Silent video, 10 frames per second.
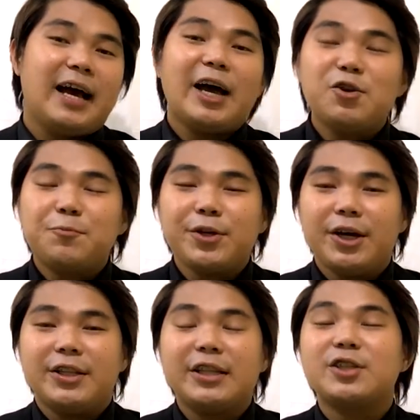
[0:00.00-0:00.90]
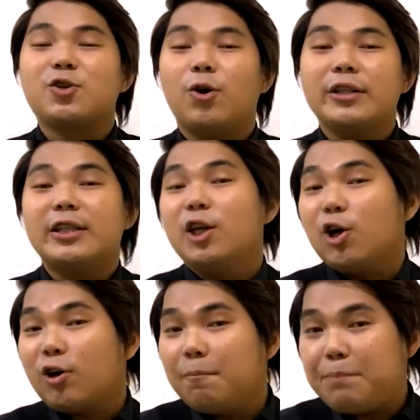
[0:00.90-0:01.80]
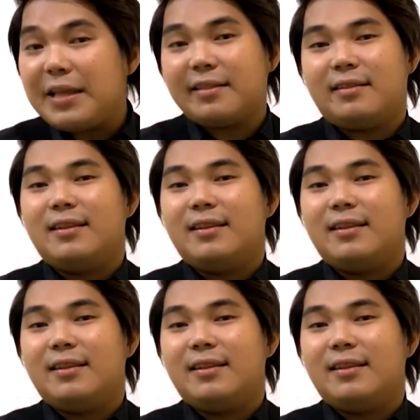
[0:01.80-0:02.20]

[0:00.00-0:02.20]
Ano po yon? It is called Complete.